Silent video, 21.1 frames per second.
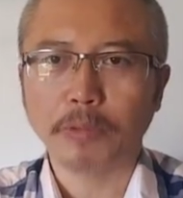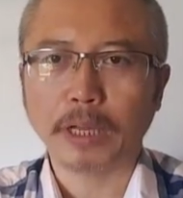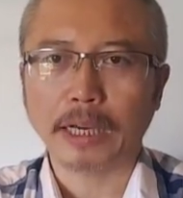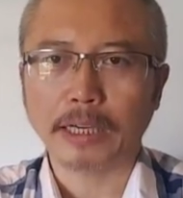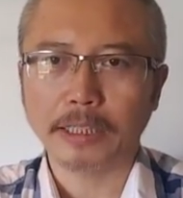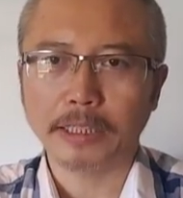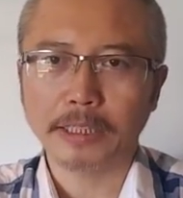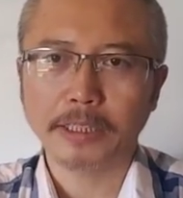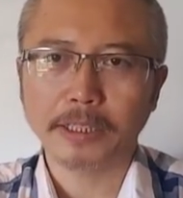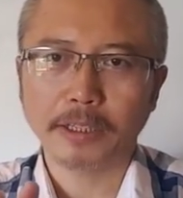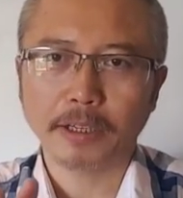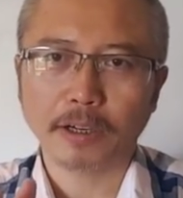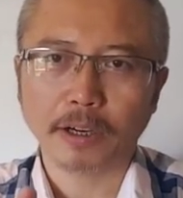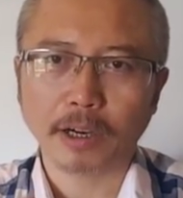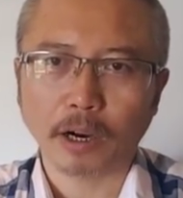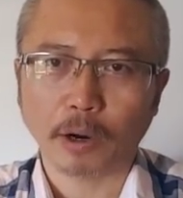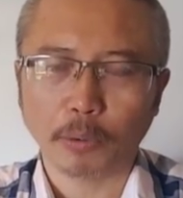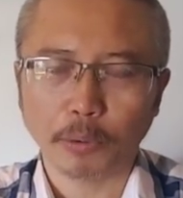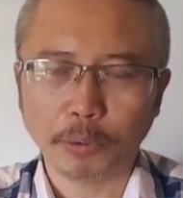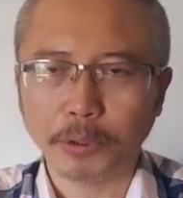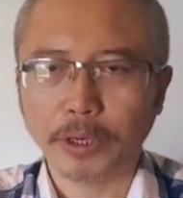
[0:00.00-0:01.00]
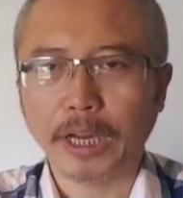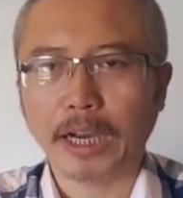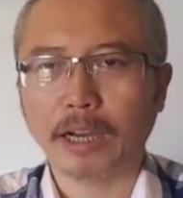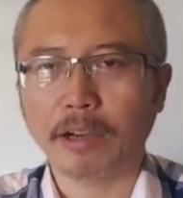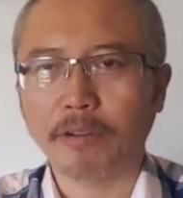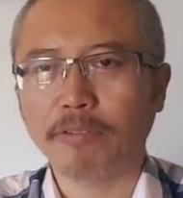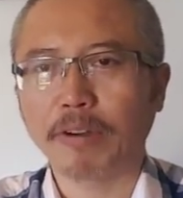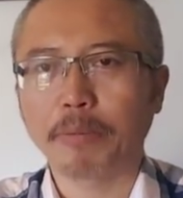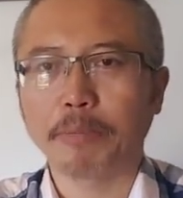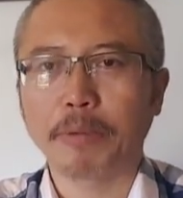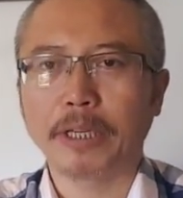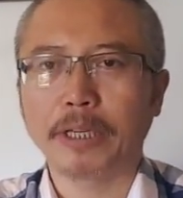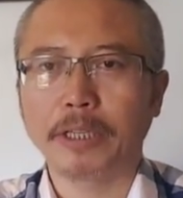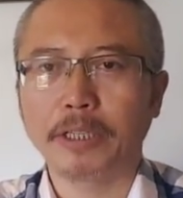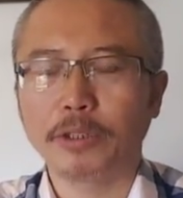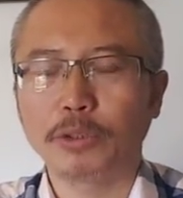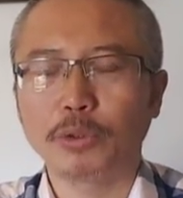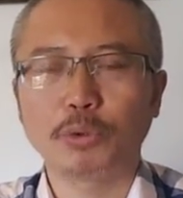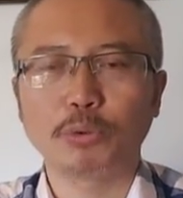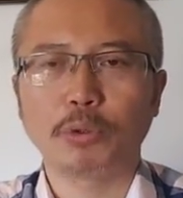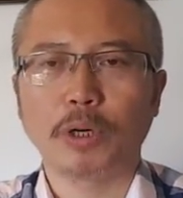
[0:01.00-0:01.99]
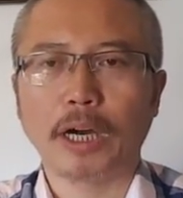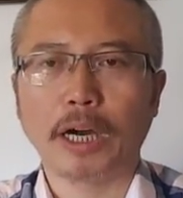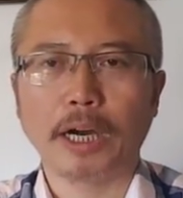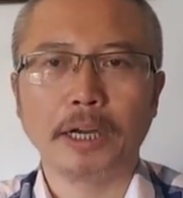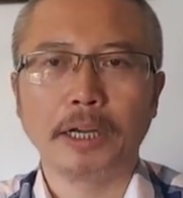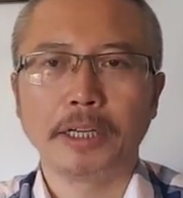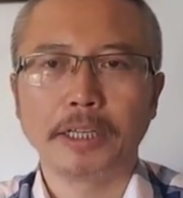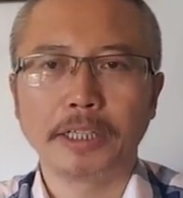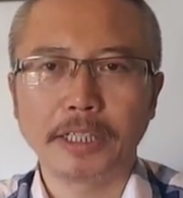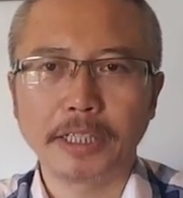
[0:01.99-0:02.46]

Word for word: 那一定要考虑两个方面的因素啊。